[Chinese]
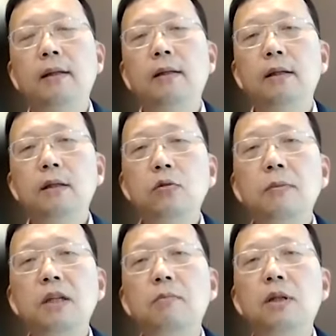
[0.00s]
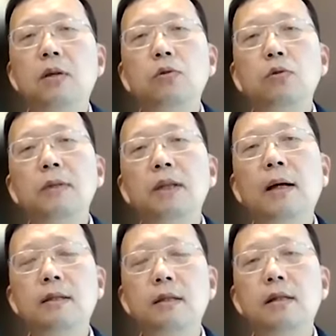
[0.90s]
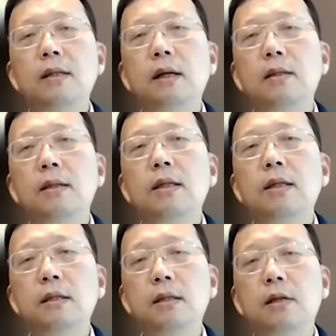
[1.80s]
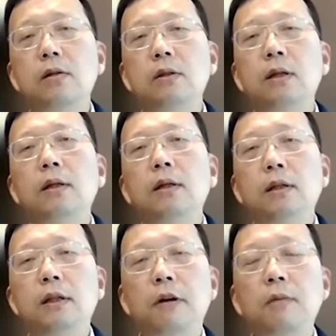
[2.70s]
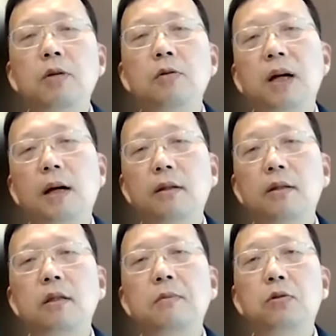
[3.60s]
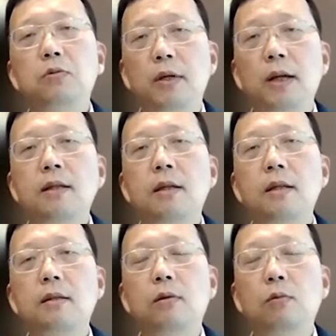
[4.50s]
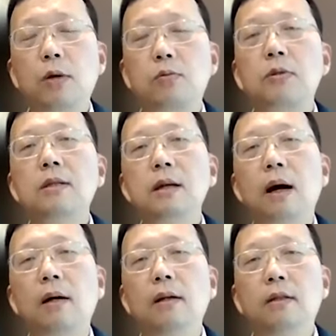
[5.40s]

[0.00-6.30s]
那这说明什么呢？就说明它整个现在这个经济结构呢，一方面我们看到 G D P 总量上的快速增长，